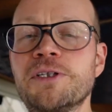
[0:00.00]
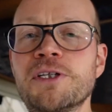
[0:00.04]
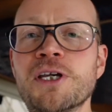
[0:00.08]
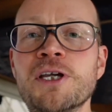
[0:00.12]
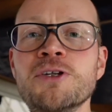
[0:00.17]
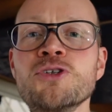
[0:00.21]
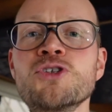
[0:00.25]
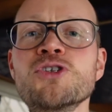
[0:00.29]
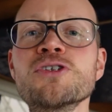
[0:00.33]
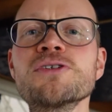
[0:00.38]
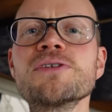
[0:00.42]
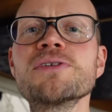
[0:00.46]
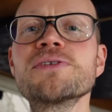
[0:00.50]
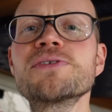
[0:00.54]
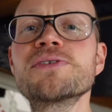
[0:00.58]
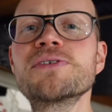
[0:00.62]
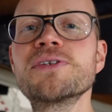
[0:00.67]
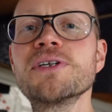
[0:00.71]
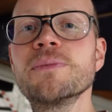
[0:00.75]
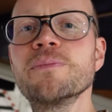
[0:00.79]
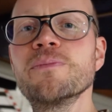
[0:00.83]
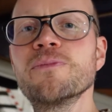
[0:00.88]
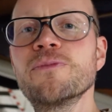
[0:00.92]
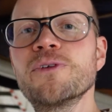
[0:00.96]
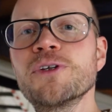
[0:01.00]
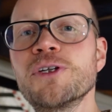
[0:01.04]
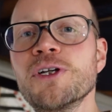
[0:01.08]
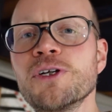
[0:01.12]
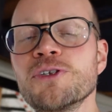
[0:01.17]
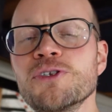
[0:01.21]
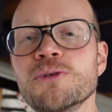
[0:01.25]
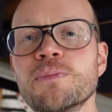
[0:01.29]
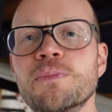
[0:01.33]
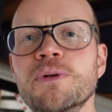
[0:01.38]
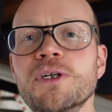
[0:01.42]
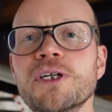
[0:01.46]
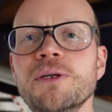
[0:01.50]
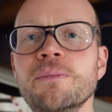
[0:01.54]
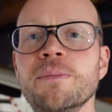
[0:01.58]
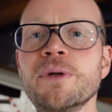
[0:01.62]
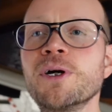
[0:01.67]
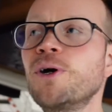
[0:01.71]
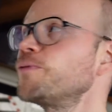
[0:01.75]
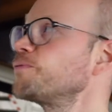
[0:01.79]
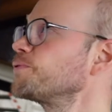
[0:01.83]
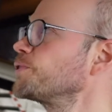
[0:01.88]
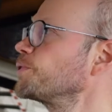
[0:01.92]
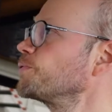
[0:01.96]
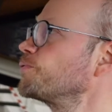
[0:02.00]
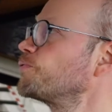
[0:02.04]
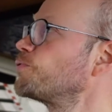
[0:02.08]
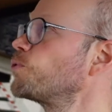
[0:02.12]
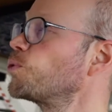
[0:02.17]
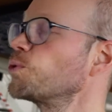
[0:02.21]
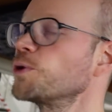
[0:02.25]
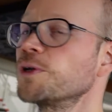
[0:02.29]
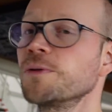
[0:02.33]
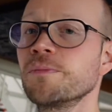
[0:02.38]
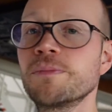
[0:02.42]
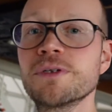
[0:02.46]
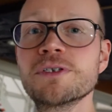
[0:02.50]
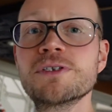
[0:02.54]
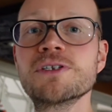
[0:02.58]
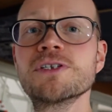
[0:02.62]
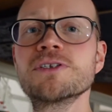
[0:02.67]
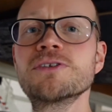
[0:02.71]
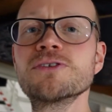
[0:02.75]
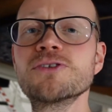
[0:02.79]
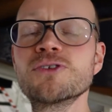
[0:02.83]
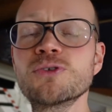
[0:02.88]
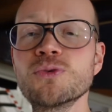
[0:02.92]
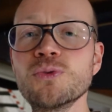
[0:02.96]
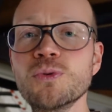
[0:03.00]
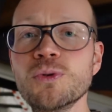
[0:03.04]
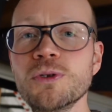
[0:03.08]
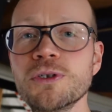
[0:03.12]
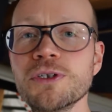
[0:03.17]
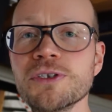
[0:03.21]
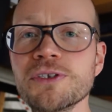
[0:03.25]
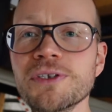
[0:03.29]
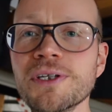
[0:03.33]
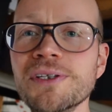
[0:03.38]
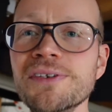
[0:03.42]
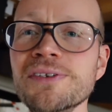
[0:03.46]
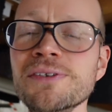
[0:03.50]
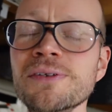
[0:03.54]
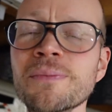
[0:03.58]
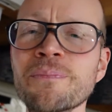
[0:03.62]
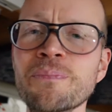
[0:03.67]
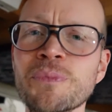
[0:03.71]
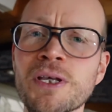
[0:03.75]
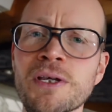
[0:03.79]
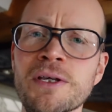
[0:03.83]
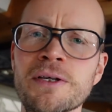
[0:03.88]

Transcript: Tension-Systemen wird also primär auf ein folienbasiertes Tuch gesetzt.